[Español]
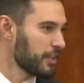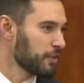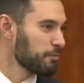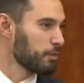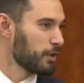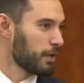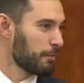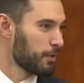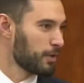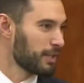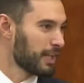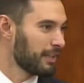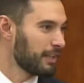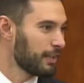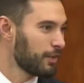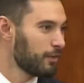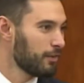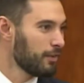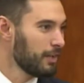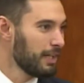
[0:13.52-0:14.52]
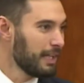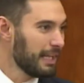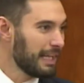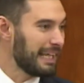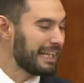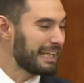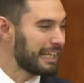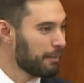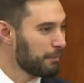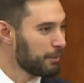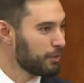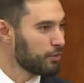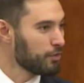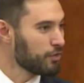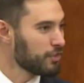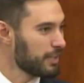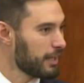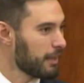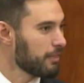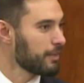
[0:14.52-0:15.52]
de cinismo democrático el que ha
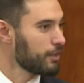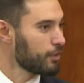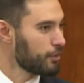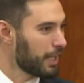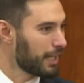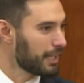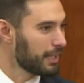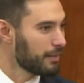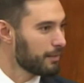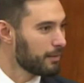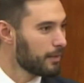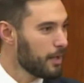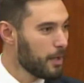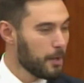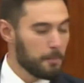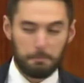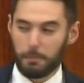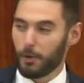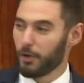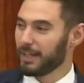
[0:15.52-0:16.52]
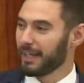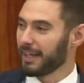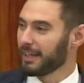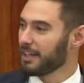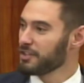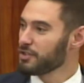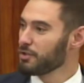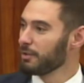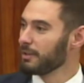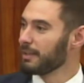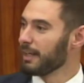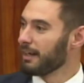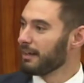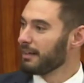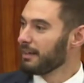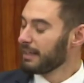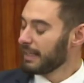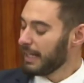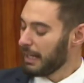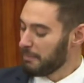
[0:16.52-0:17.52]
venido usted a hacer hoy aquí. Porque
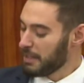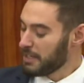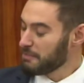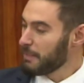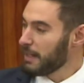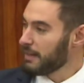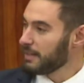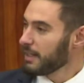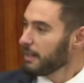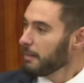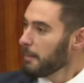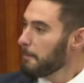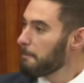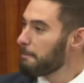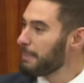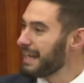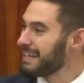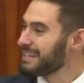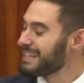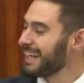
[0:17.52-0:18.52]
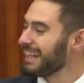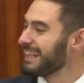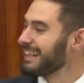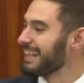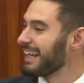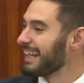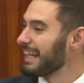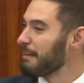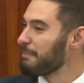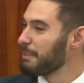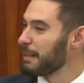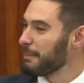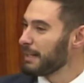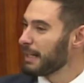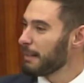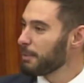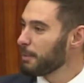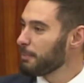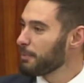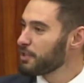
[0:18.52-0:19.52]
resulta que Más Madrid presenta la
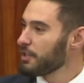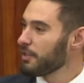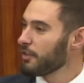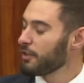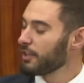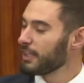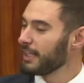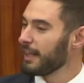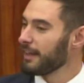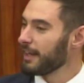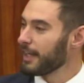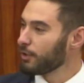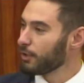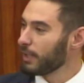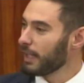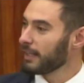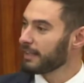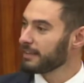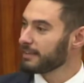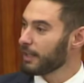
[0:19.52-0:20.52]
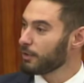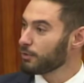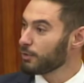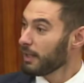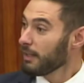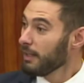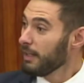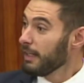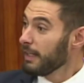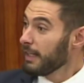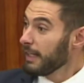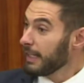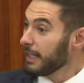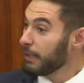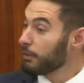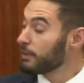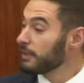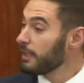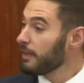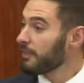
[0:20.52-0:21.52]
primera proposición de ley de toda la legislatura
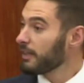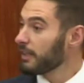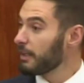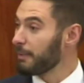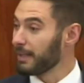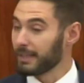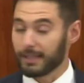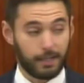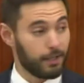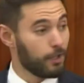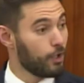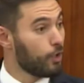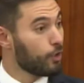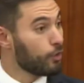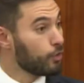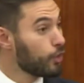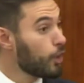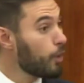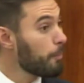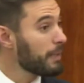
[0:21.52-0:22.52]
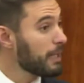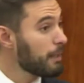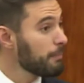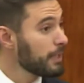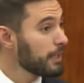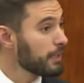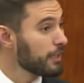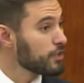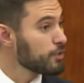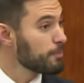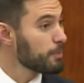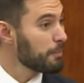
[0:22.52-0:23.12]
y utiliza el debate no para hablar